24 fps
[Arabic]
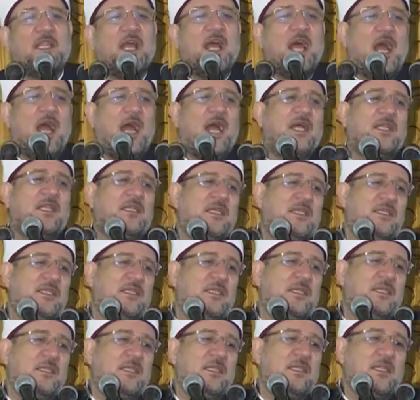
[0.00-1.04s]
احد
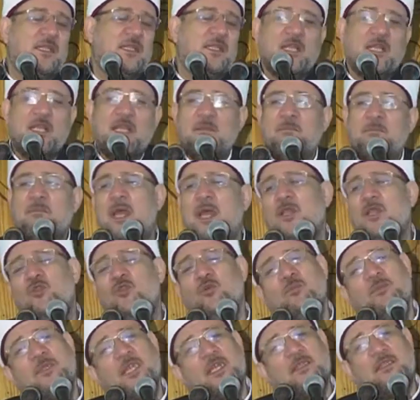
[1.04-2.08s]
ما
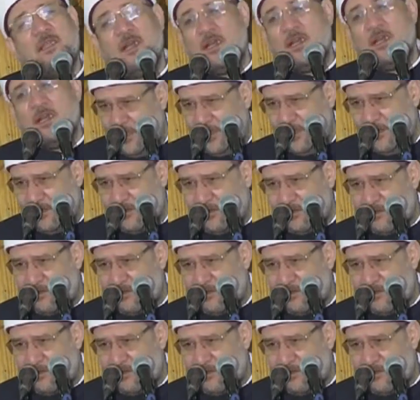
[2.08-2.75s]
دمت تقدر